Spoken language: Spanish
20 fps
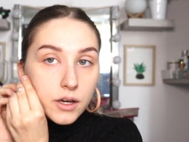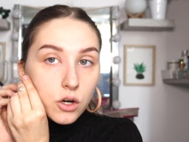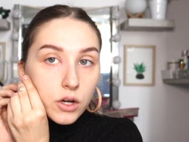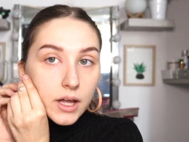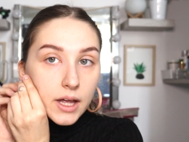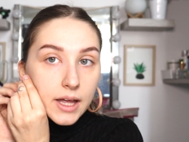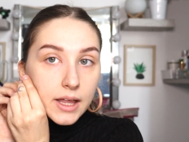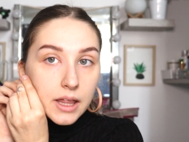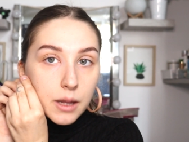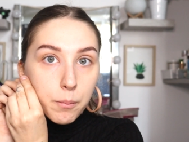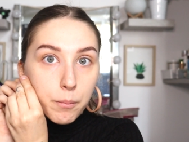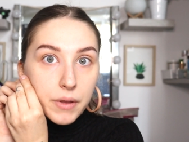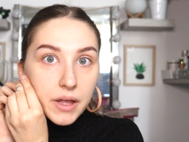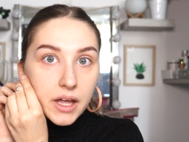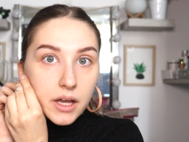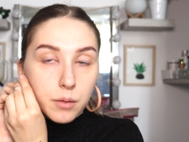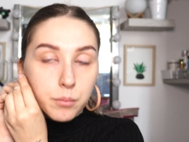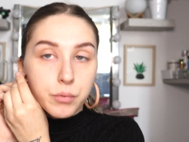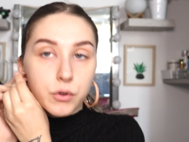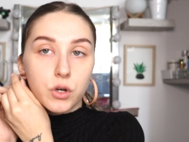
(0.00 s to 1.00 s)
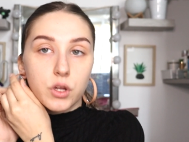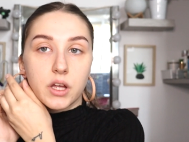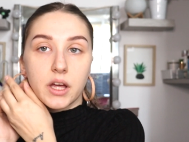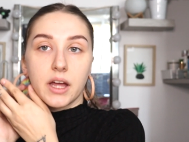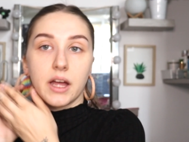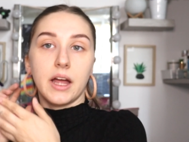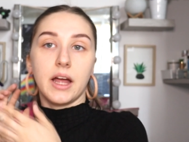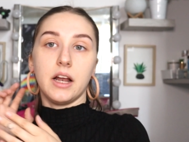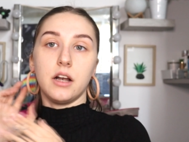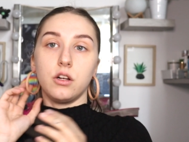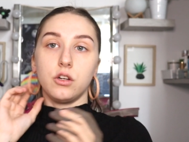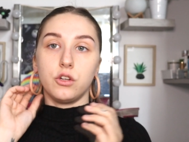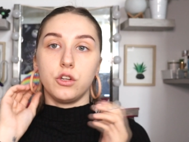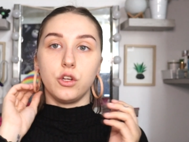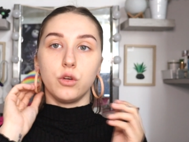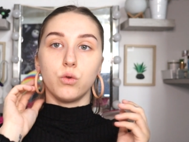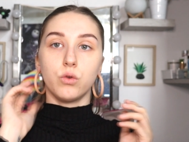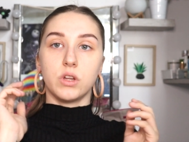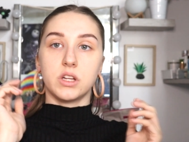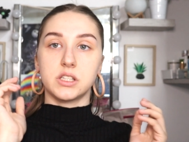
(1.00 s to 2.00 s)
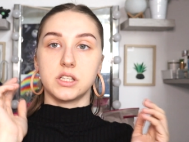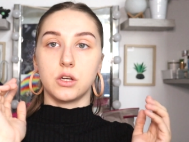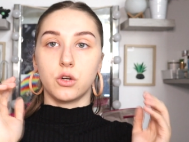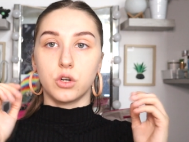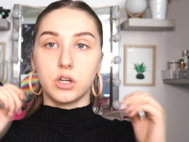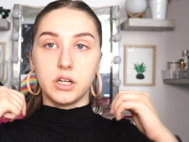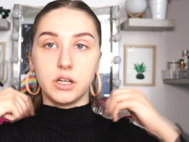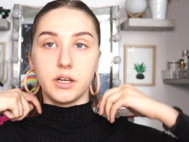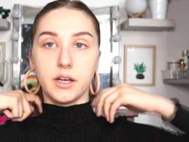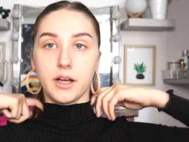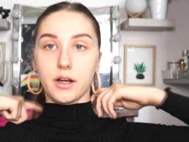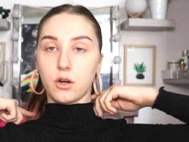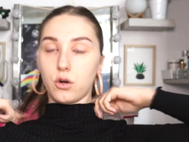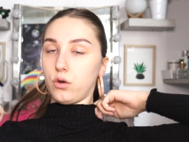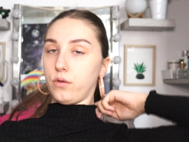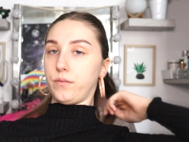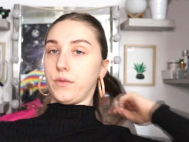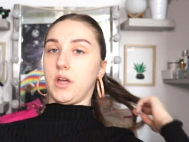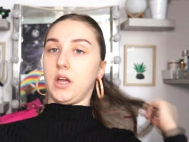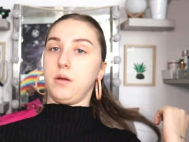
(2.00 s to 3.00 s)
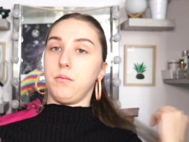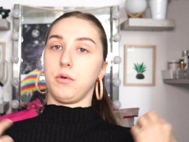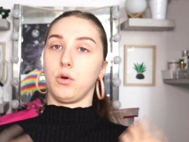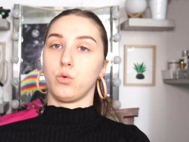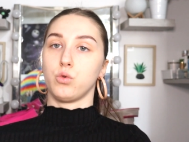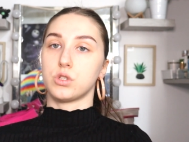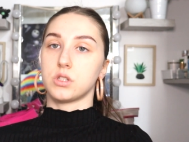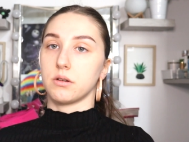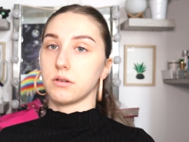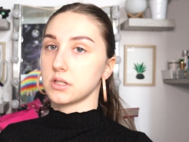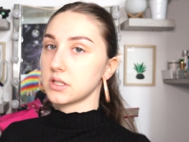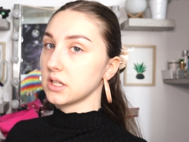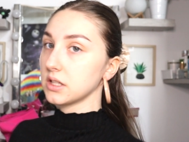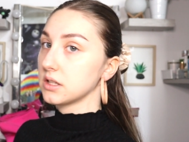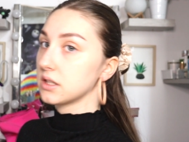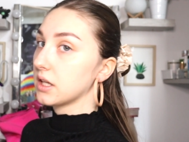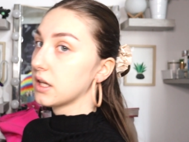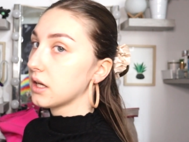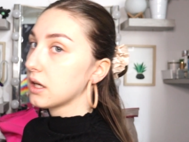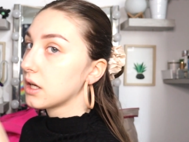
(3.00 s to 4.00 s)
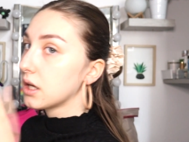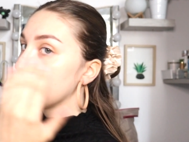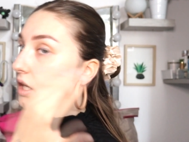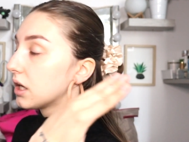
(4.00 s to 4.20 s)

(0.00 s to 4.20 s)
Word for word: Creo que quedan bien porque el nude así con el negro, a mí me gusta bastante.